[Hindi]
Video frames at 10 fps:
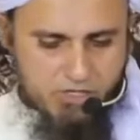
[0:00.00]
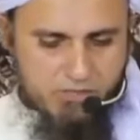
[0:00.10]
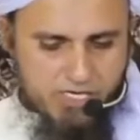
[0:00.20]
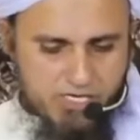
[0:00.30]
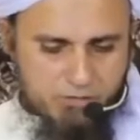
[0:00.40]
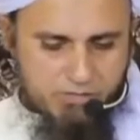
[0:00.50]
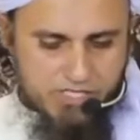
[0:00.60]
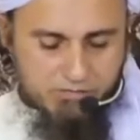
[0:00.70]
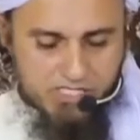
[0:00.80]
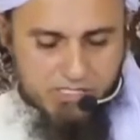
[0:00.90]
जो कमा रहा है तो
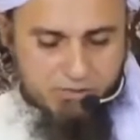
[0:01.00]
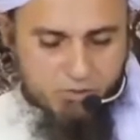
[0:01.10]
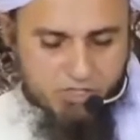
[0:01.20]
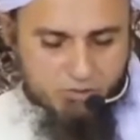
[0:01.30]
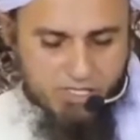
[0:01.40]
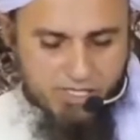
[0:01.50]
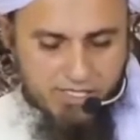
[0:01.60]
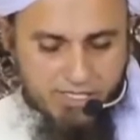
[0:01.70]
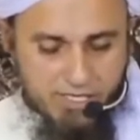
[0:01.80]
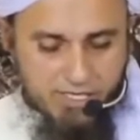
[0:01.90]
बेनमाजी भी होगा तो
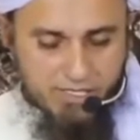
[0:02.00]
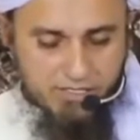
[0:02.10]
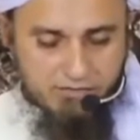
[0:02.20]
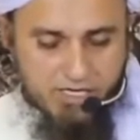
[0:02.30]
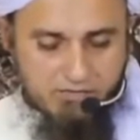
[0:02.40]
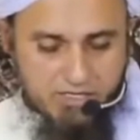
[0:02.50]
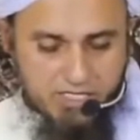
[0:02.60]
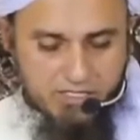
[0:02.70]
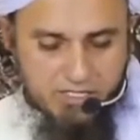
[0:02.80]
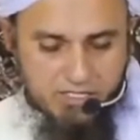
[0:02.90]
हलाल ही कहलाएगा इतवार
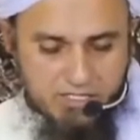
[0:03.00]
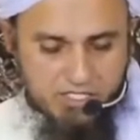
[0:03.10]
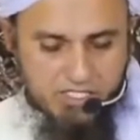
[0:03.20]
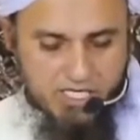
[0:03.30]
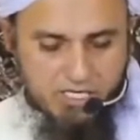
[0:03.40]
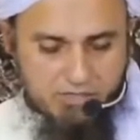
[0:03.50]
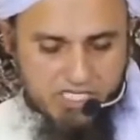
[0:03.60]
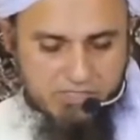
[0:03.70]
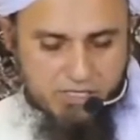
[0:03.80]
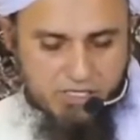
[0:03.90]
वाले दिन ईशा की
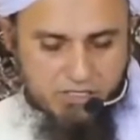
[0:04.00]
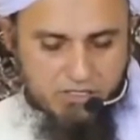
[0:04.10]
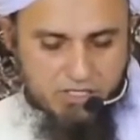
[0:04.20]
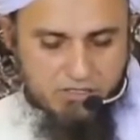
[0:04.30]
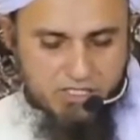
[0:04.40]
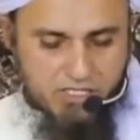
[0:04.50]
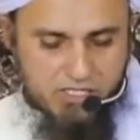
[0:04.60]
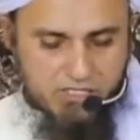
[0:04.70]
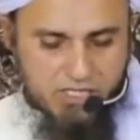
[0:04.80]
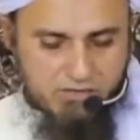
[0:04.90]
नमाज में ख़ानदानी तरीके
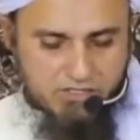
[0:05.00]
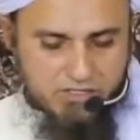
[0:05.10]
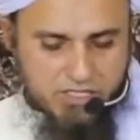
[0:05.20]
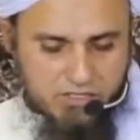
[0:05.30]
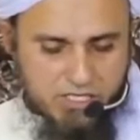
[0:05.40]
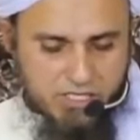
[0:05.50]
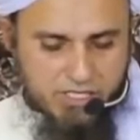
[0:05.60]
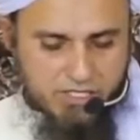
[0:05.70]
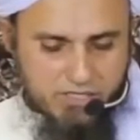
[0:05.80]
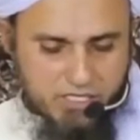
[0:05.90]
से तिलावत कर दिया
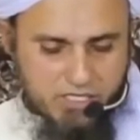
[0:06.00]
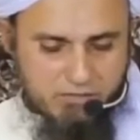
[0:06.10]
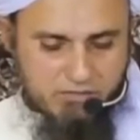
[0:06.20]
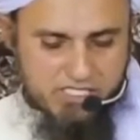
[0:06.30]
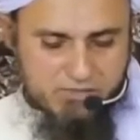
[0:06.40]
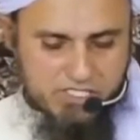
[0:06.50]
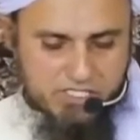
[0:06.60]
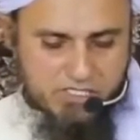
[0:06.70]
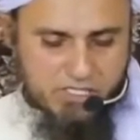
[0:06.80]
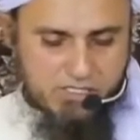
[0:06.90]
करें ताकि नमाज में
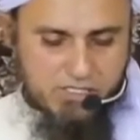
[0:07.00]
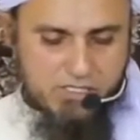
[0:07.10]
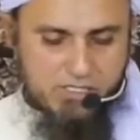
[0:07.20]
अच्छी तरह